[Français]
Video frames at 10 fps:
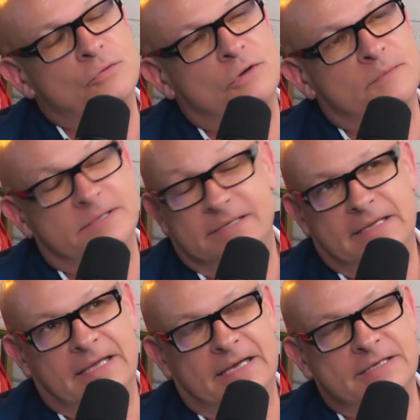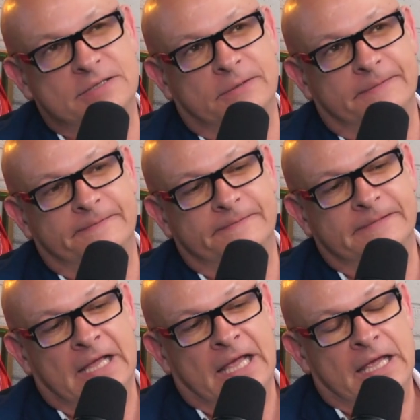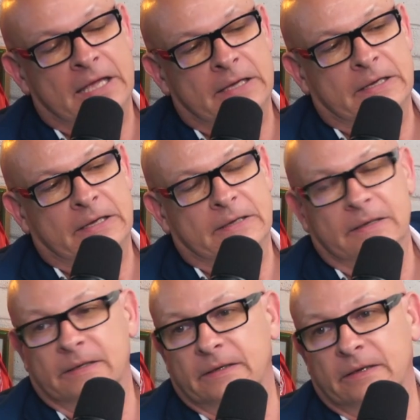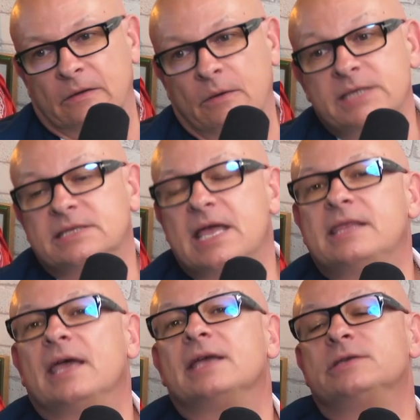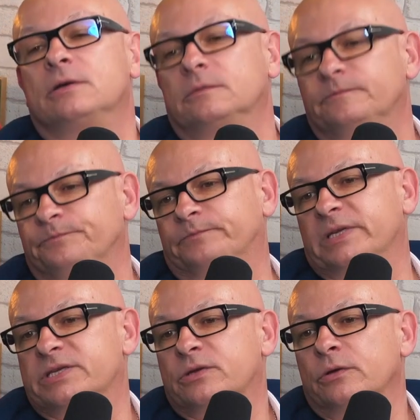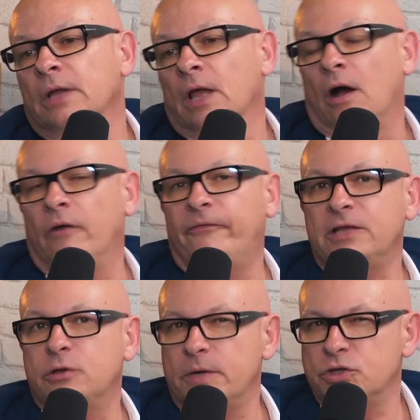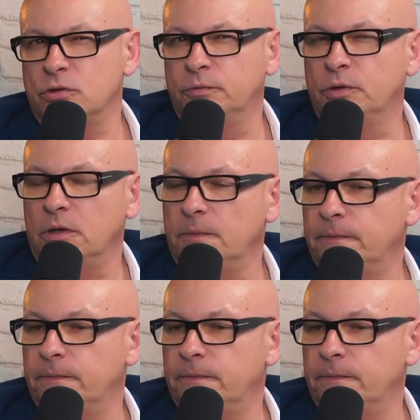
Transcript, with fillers: comme ça intéressant. C'était euh, intéressant. Ouais, c'était intéressant parce que en fait le match de Coupe d'Europe. Il y a plein des